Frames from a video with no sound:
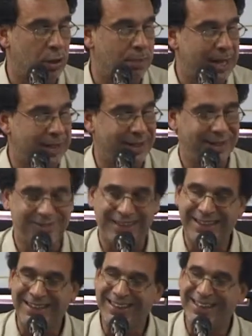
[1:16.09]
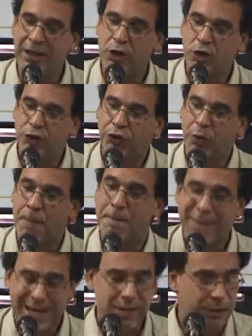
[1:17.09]
los márgenes y los
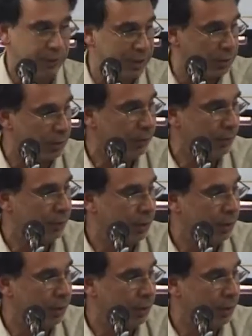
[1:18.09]
manifestó